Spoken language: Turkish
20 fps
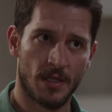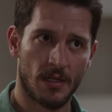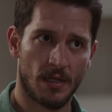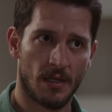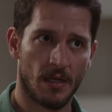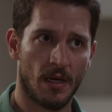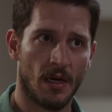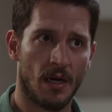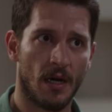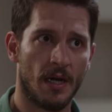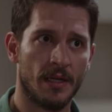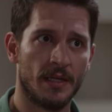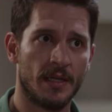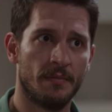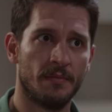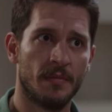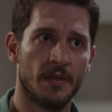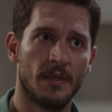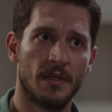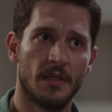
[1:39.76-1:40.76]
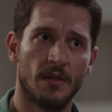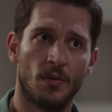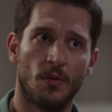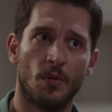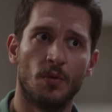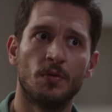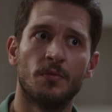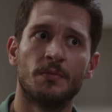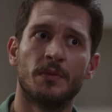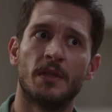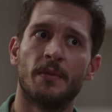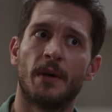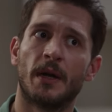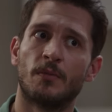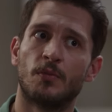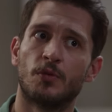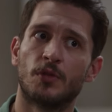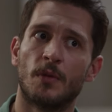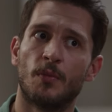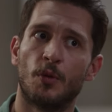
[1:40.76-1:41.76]
da Annem dedi oğlum dedi
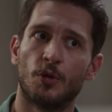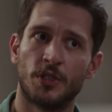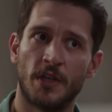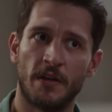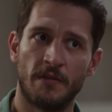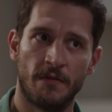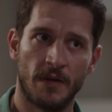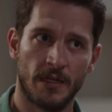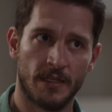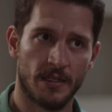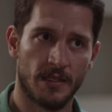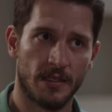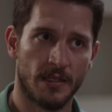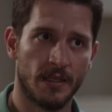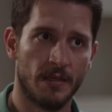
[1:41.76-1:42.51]
bak burada boş ev var dedi.